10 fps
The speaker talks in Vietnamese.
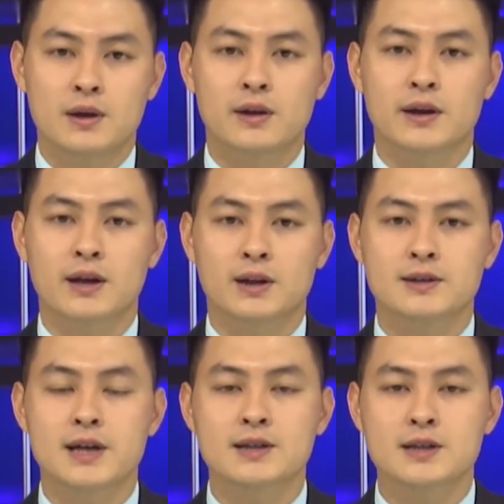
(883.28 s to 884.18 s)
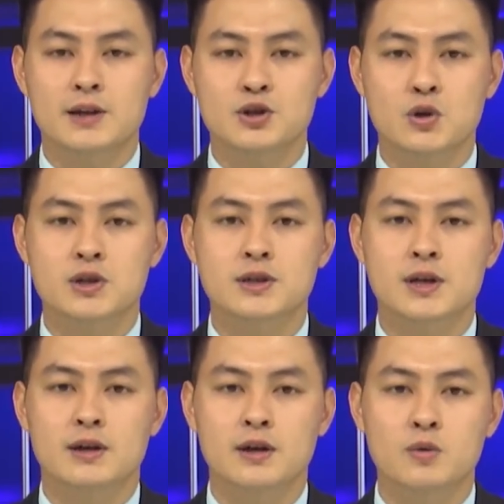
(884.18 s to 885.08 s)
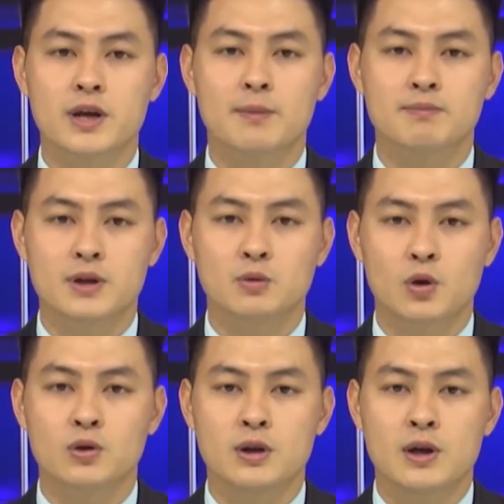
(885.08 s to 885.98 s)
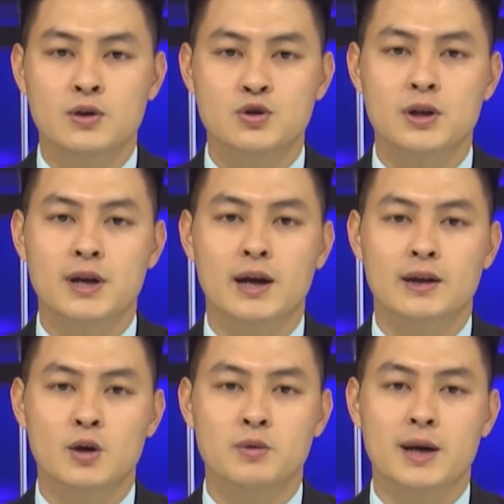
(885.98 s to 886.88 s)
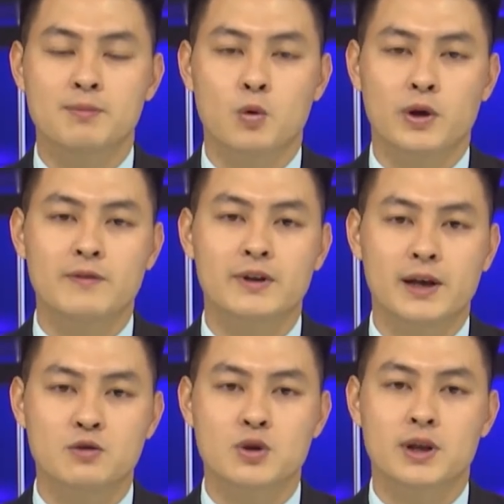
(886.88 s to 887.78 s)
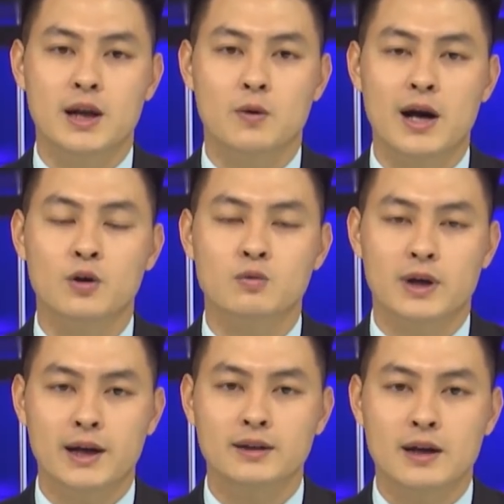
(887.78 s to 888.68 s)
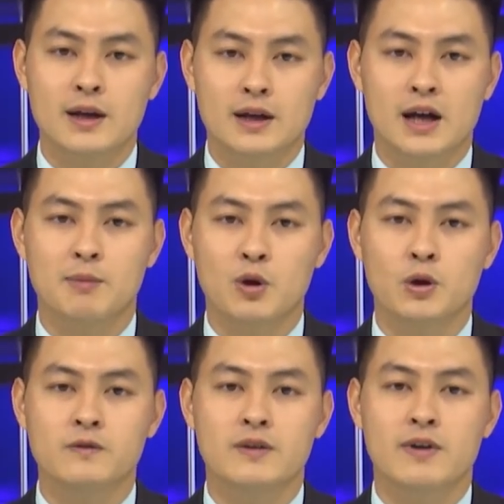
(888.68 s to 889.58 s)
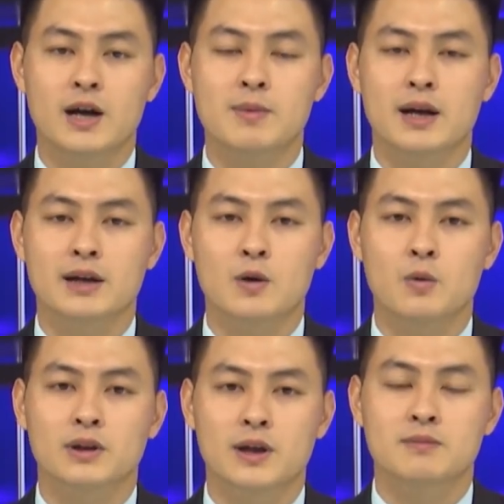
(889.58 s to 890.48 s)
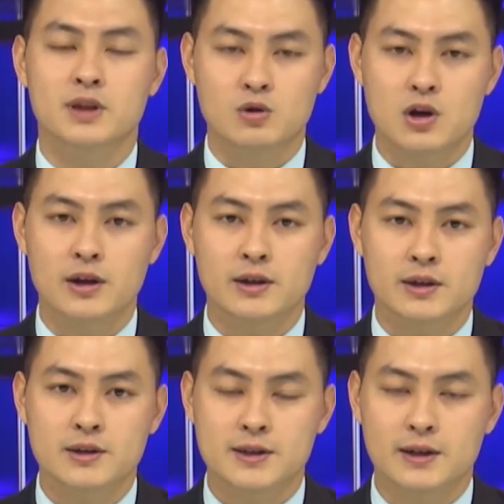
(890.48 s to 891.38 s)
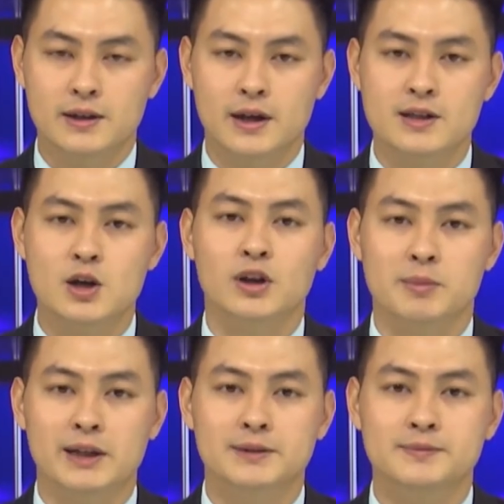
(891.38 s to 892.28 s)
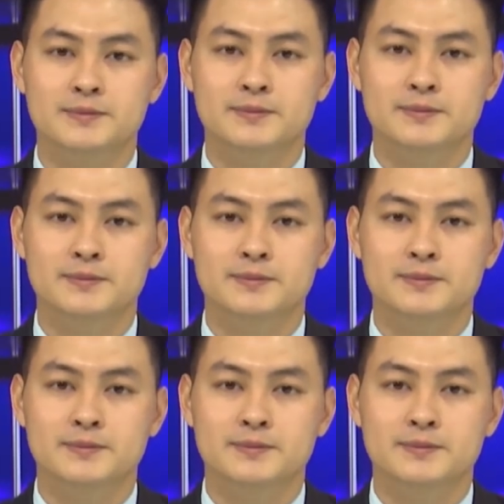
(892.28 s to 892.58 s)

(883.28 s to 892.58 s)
Tới đây thời gian dành cho chương trình Nông nghiệp Nông thôn, chuyên đề Nông nghiệp của Đài Phát thanh truyền hình Lào Cai cũng đã hết. Cảm ơn quý vị và các bạn đã quan tâm theo dõi. Xin kính chào tạm biệt.